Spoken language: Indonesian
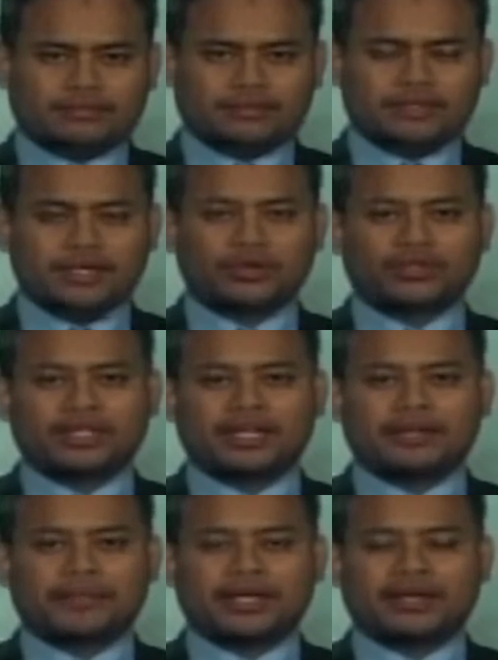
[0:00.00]
Anggota
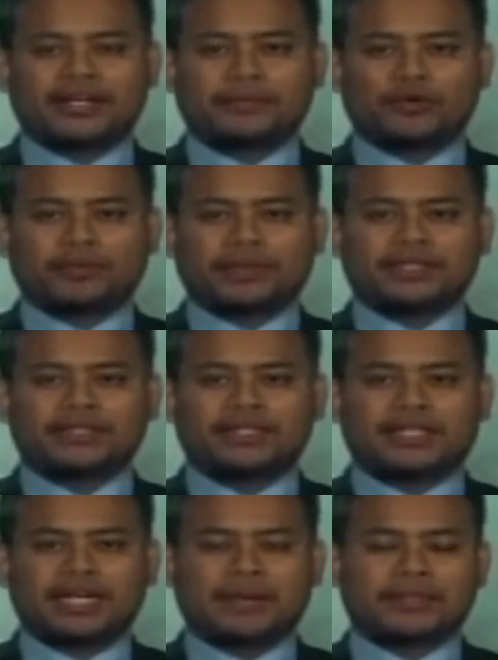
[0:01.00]
DPRD
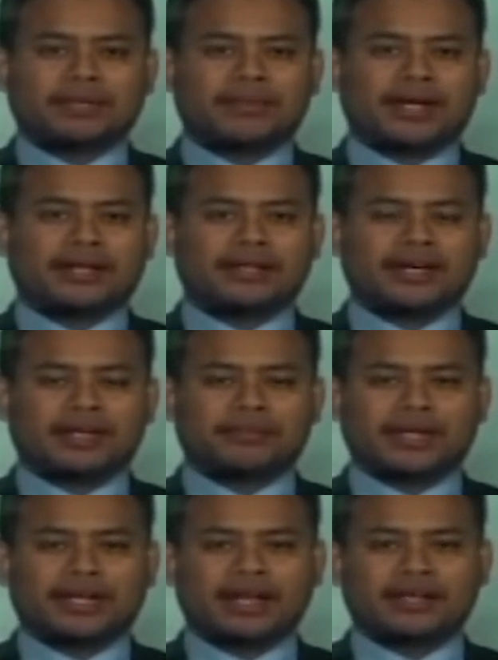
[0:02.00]
Provinsi Kalimantan Barat Arif
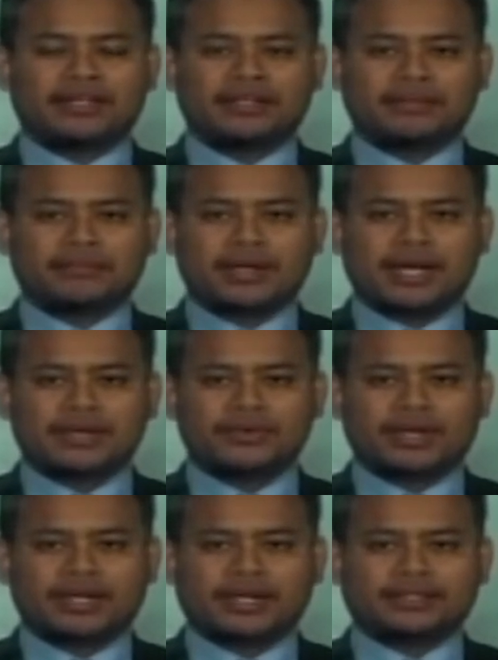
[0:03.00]
Rinaldi
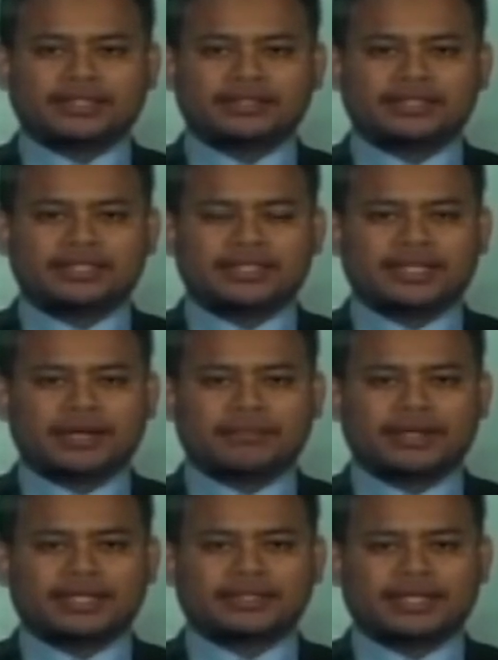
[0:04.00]
melakukan reses di
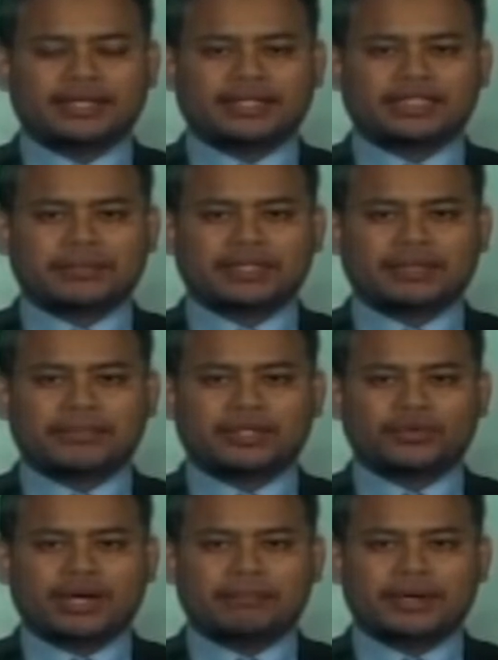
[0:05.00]
enam desa di Kecamatan
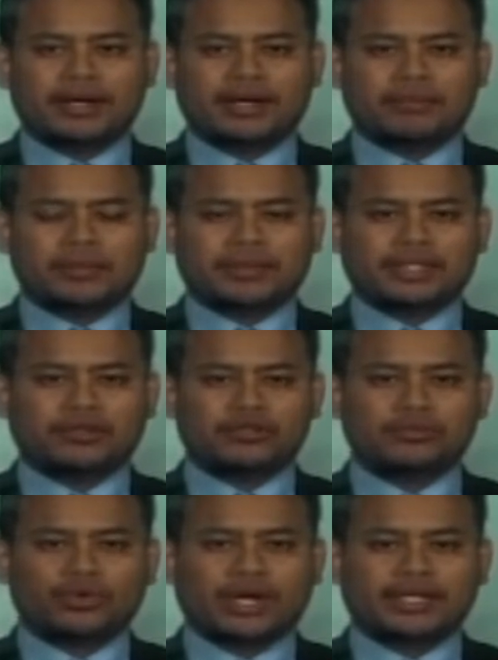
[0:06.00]
Batu Ampar, Kabupaten
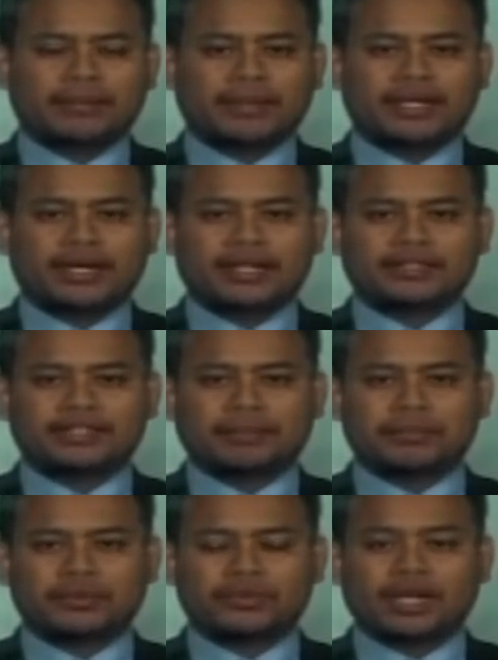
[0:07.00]
Kuburaya pada hari
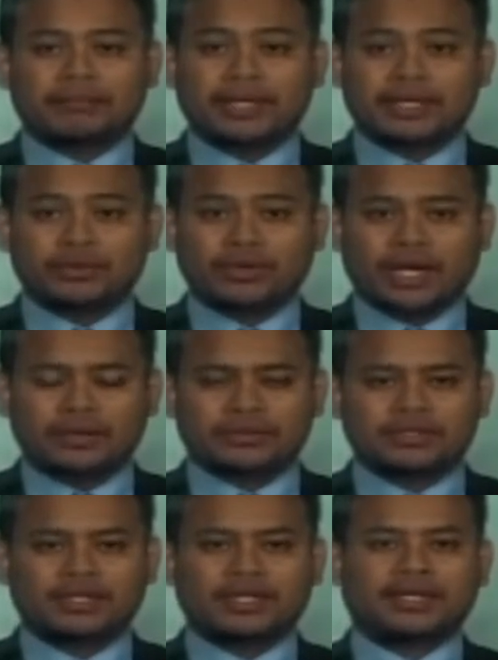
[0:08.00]
Sabtu dan Minggu lalu.
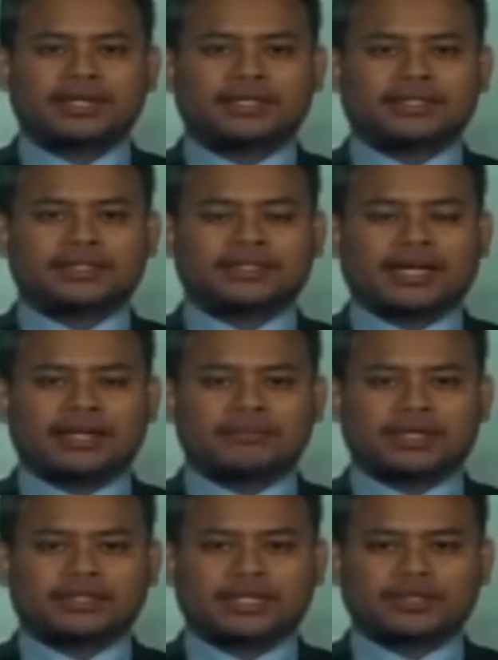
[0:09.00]
Selain
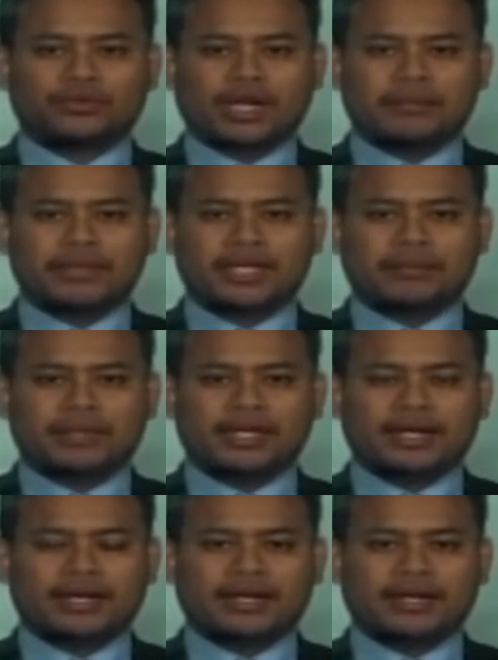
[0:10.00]
bersilaturahmi dan
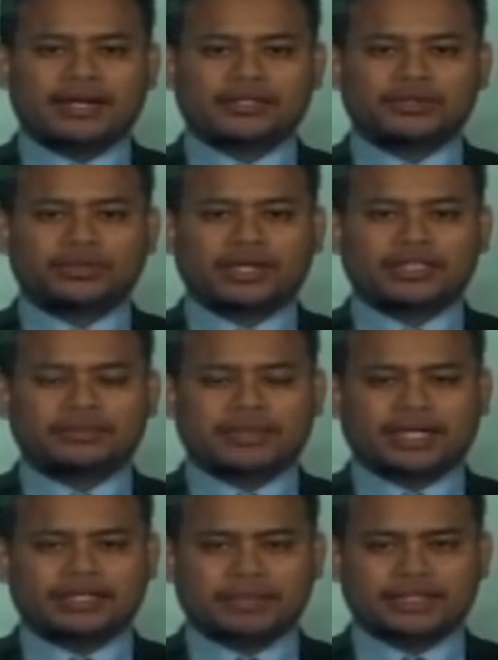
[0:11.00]
mendengarkan langsung
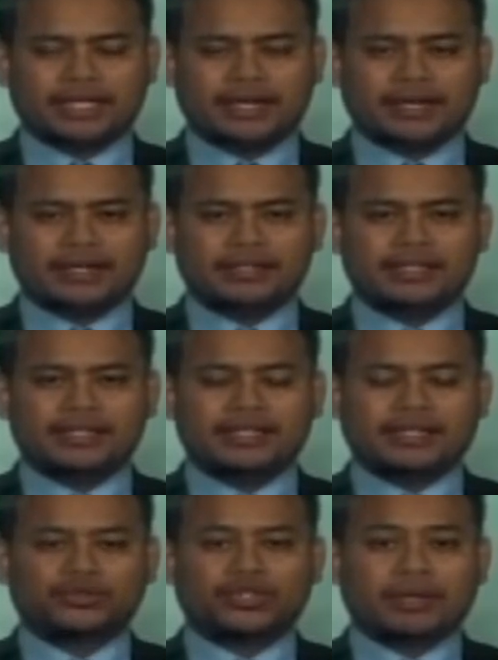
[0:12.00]
aspirasi masyarakat,
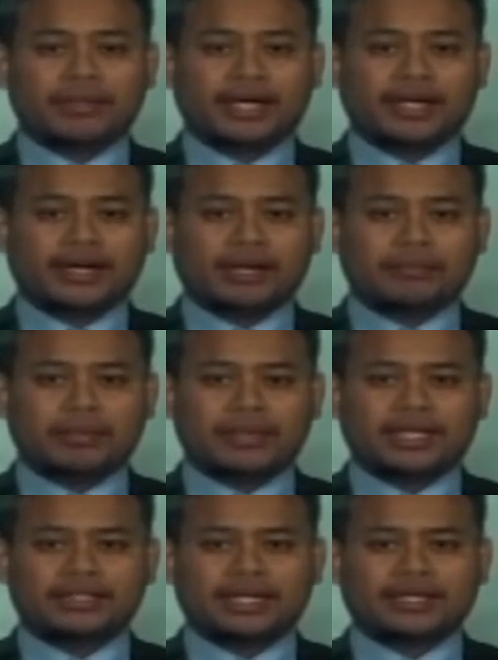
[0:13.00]
ia juga mengadakan
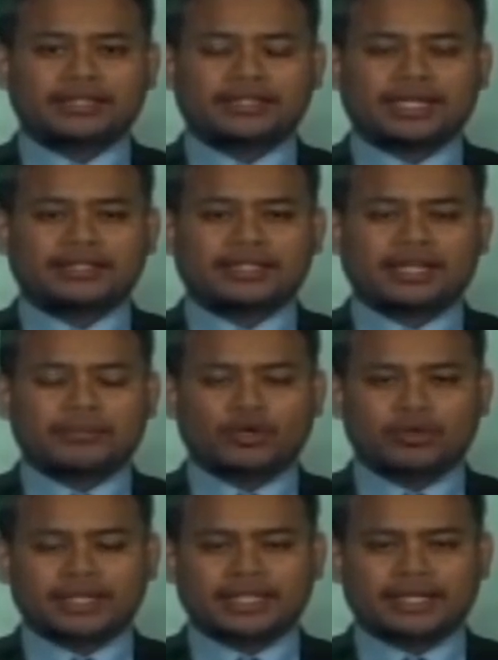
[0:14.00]
pemeriksaan kesehatan dan
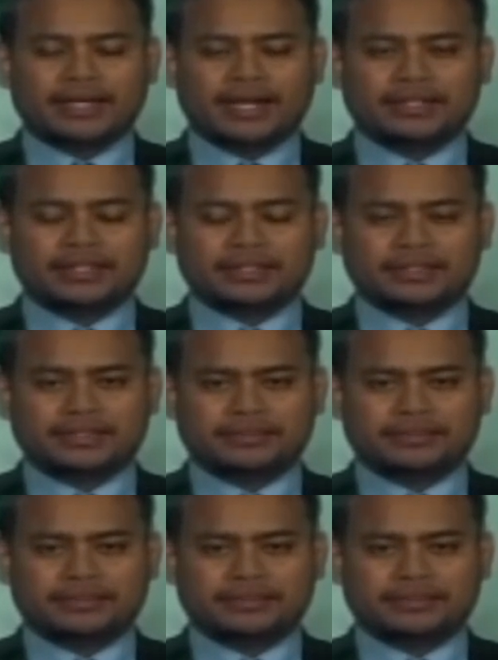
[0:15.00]
pengobatan gratis.